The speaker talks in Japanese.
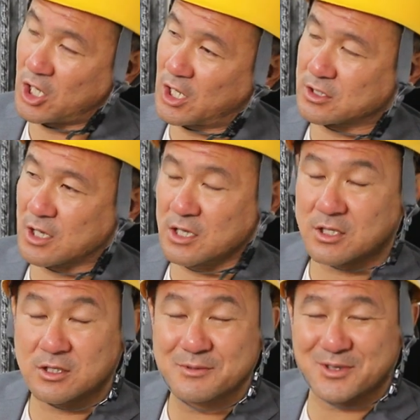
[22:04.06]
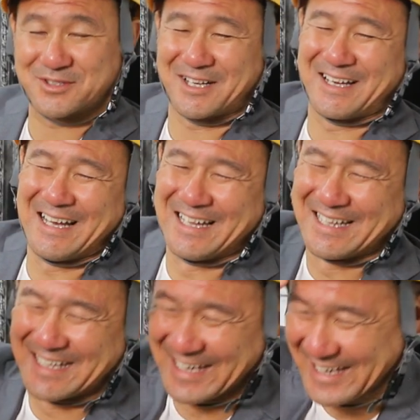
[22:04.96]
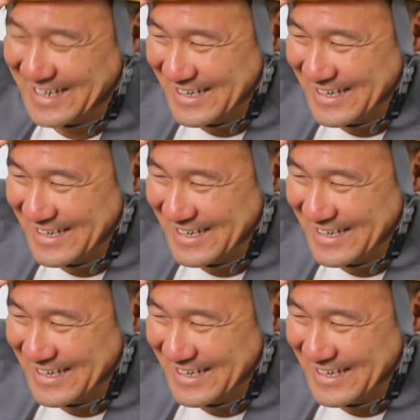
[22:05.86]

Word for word: てないって言ったら明日税務署来たら嫌なので